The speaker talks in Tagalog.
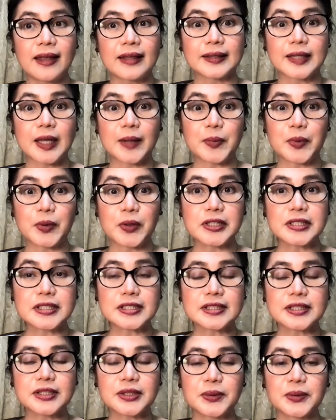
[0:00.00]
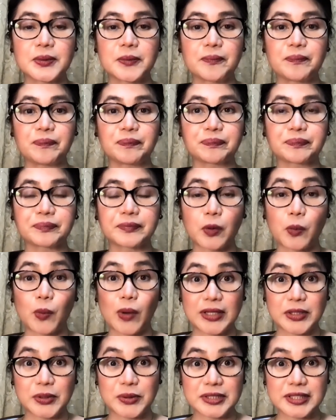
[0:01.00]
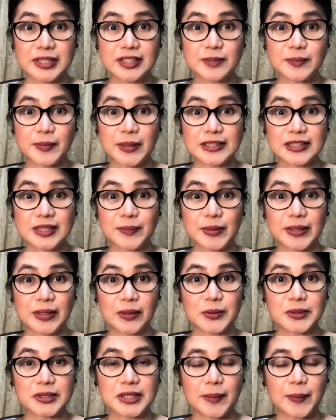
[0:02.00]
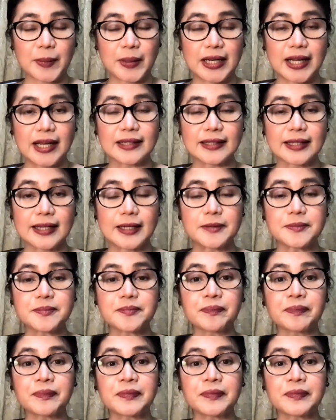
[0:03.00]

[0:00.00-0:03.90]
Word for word: Tapos, yung 1 year 6 months na pinag-usapan natin,